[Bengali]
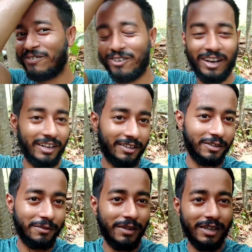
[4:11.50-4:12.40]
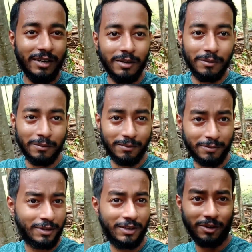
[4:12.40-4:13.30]
পুরো একদম
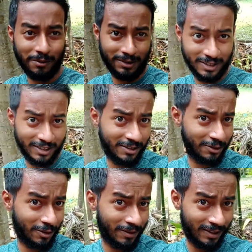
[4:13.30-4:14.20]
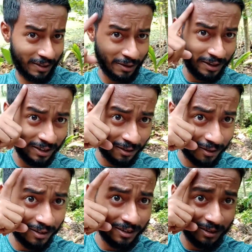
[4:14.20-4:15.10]
কি অবস্থা দেখেছো তোমরা দেখো এই
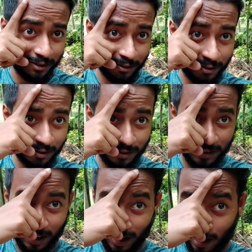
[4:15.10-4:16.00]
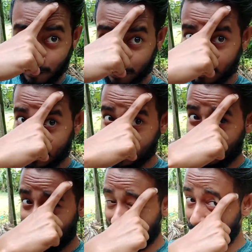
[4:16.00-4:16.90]
দেখো ঘাম বেরোচ্ছে
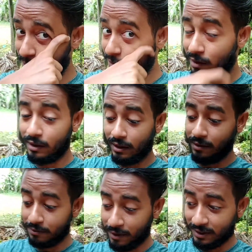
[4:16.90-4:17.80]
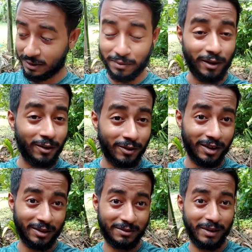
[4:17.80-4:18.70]
ঘাম ফার্স্ট ব্লগ
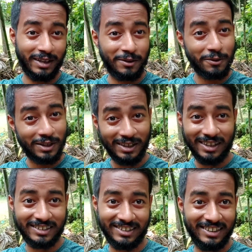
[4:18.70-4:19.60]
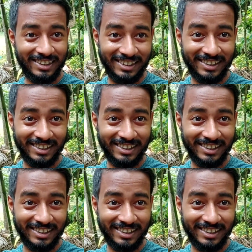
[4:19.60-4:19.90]
করা ভাই কঠিন আছে